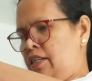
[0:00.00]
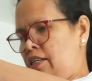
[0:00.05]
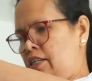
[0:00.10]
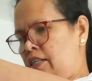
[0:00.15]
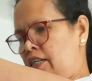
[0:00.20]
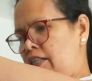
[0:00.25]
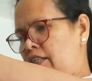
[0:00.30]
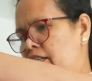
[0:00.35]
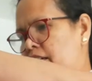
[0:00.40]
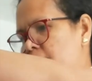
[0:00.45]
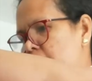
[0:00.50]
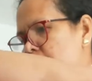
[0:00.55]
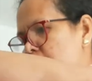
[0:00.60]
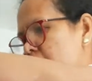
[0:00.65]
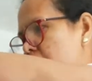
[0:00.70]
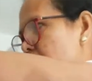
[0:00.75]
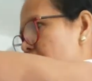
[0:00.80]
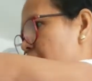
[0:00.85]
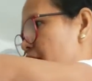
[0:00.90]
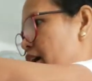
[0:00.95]
Yan
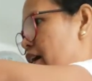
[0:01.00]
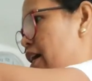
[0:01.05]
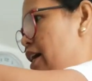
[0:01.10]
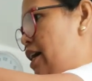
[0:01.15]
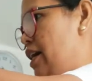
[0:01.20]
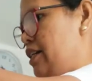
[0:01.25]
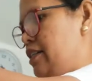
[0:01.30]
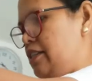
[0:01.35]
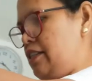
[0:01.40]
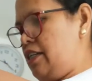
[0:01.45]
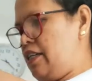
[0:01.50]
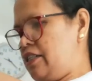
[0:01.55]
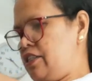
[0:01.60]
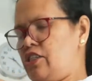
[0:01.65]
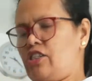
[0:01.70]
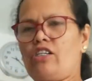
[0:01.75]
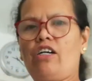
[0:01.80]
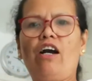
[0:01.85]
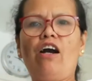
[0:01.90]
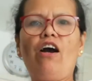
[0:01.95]
guys.
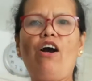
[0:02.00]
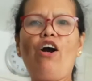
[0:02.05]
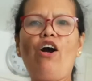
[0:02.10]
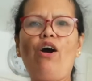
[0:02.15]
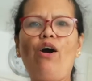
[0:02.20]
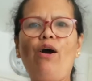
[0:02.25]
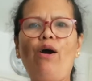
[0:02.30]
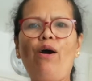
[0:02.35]
Let's go!